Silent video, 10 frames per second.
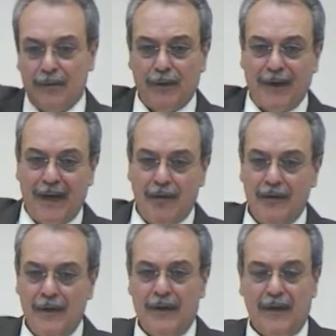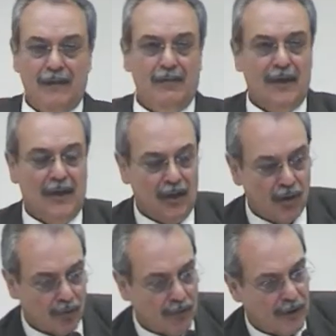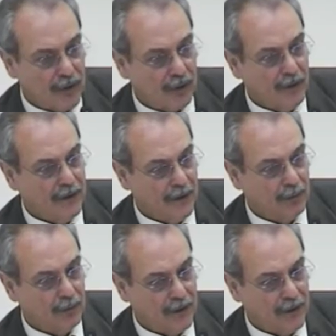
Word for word: Et au début, nous devons rien connaître